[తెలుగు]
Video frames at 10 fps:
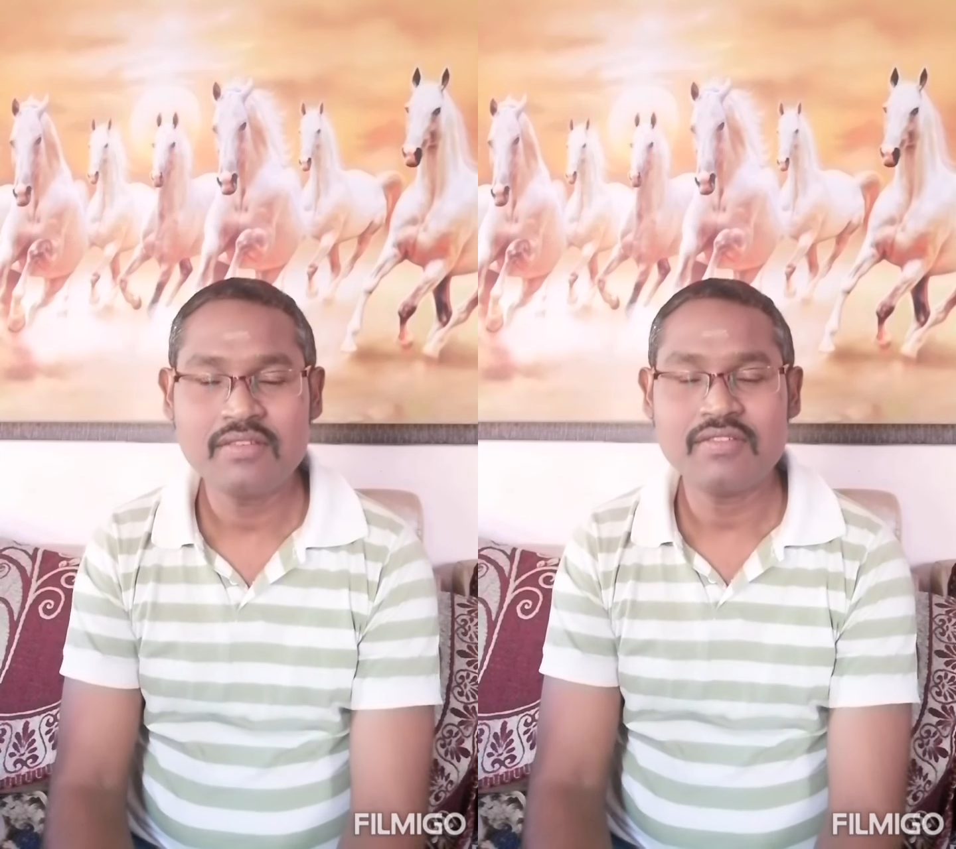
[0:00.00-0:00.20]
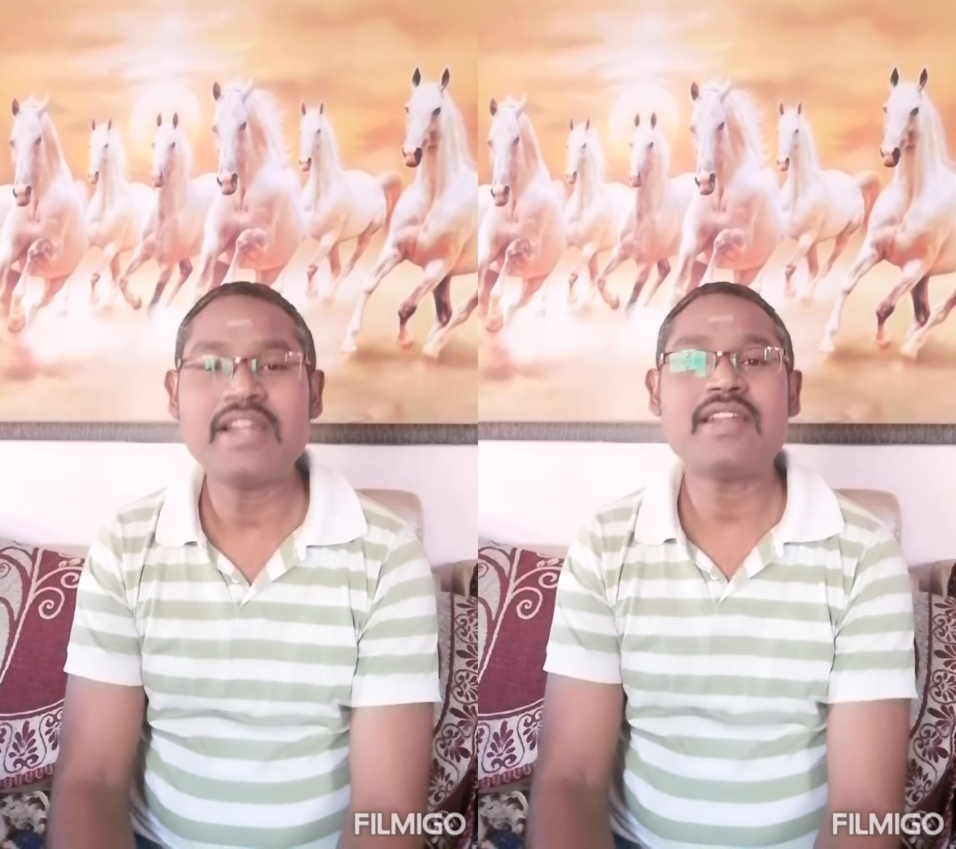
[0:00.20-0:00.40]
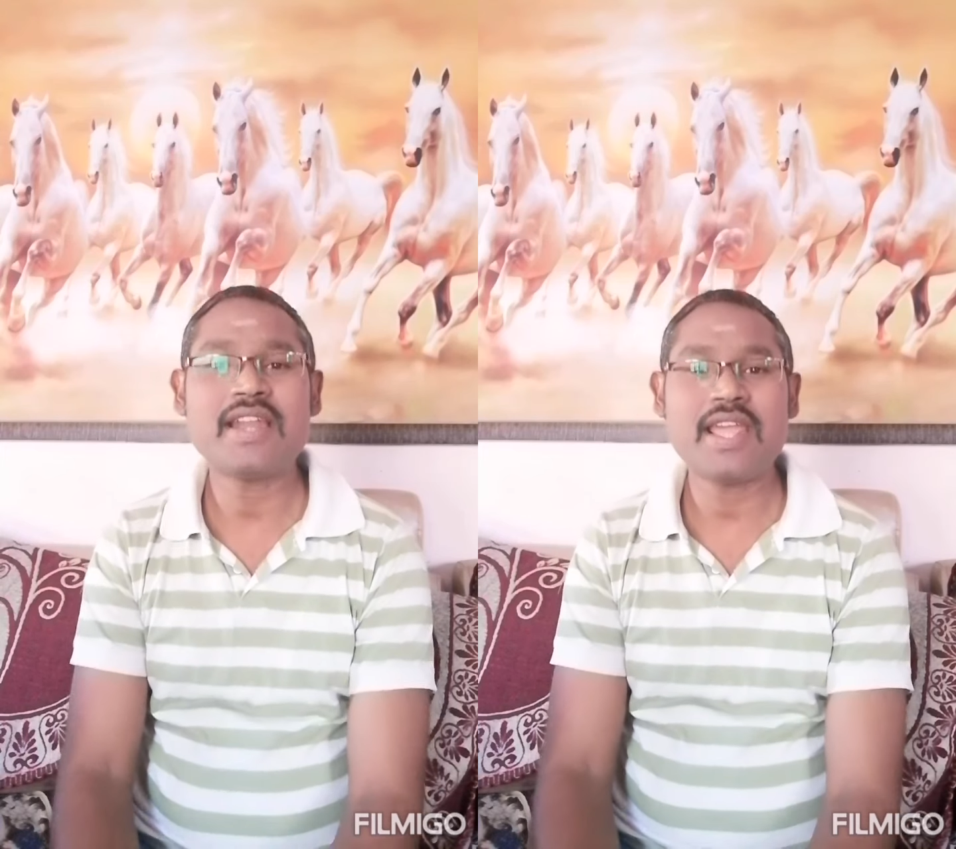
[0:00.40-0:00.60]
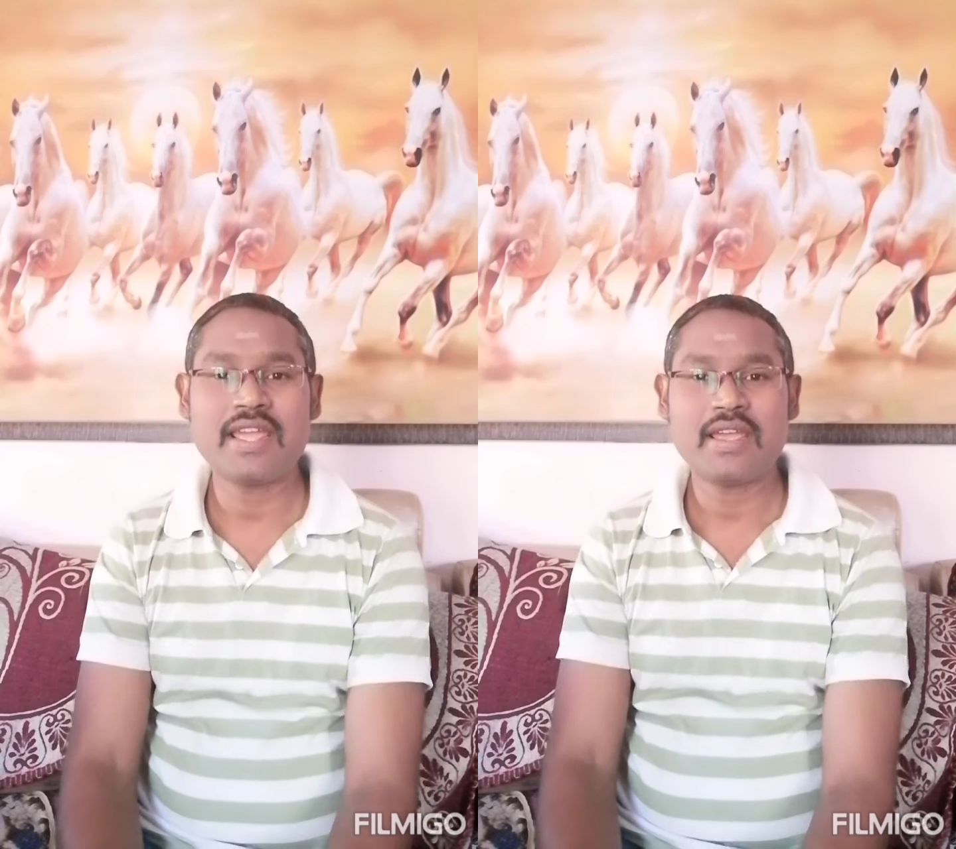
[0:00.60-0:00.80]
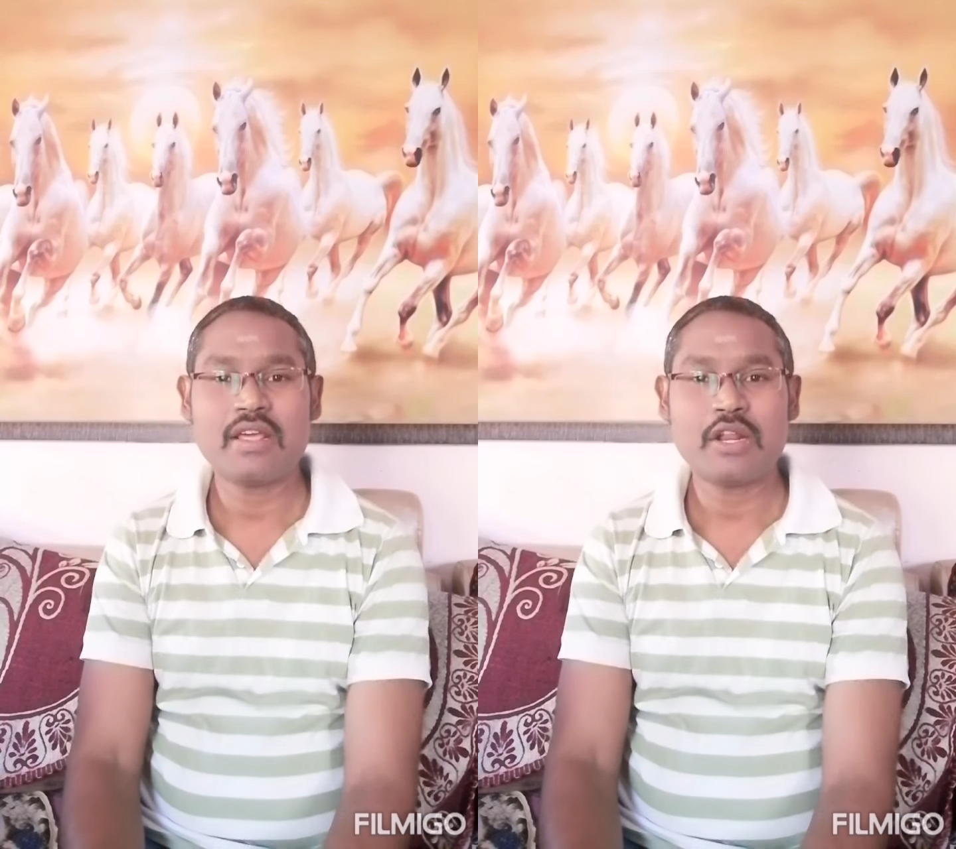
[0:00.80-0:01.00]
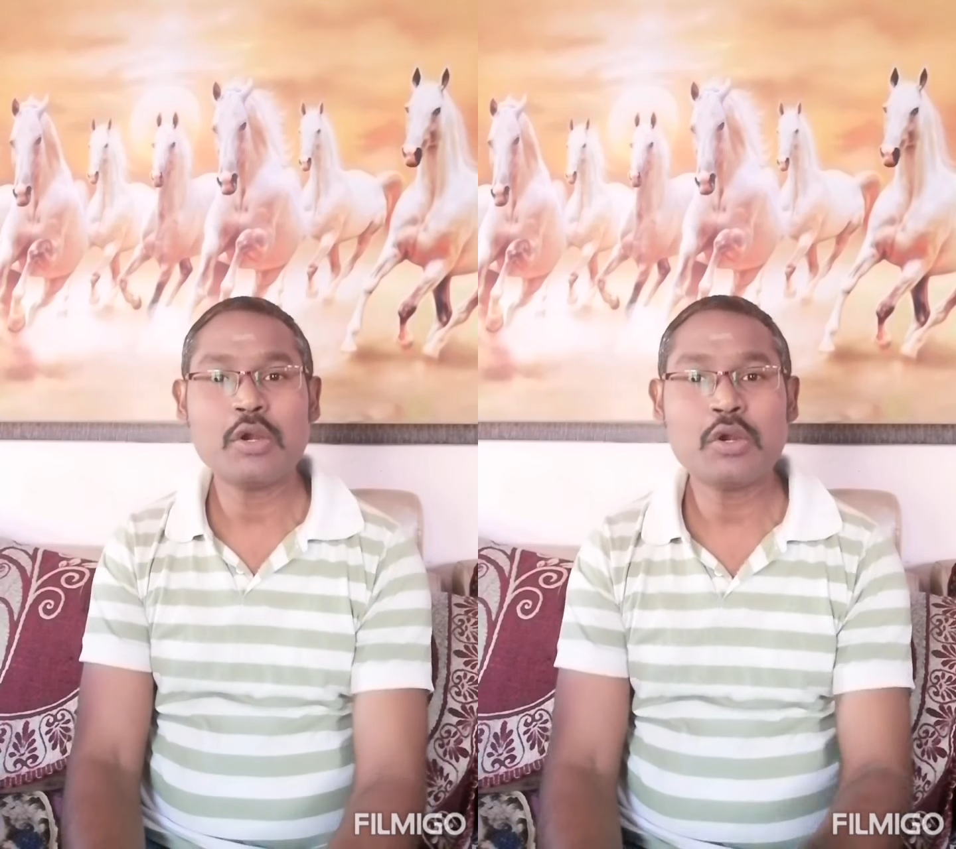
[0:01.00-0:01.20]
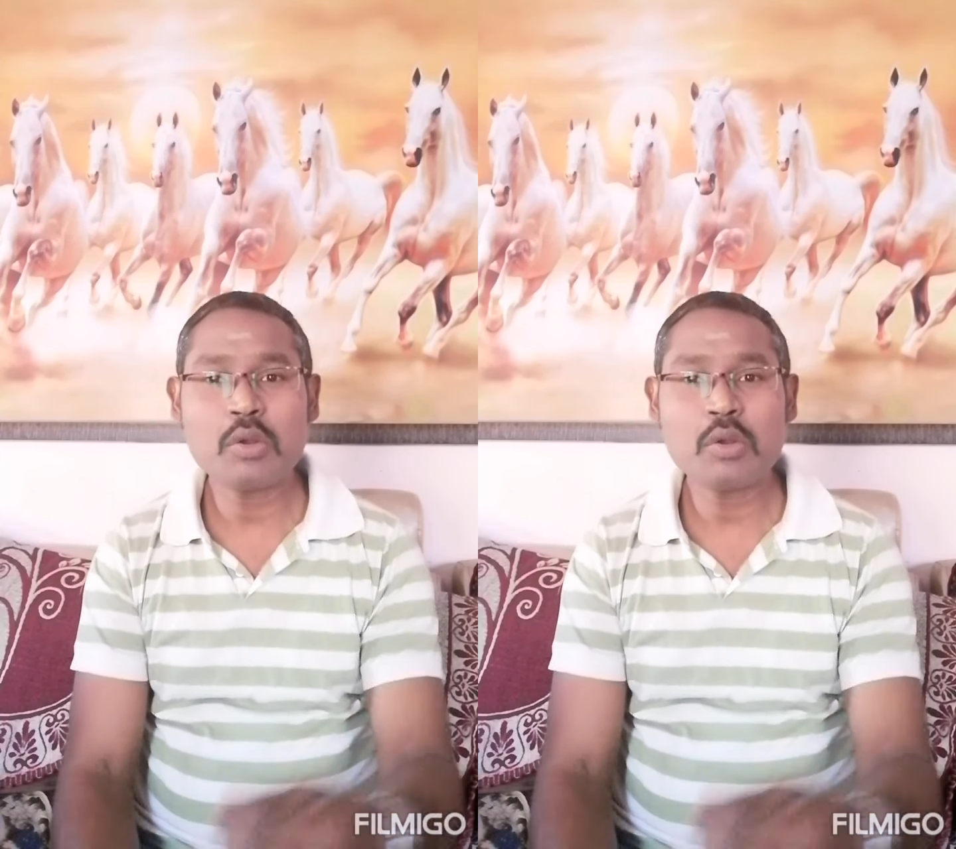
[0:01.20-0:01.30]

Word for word: వెంటనే రెండు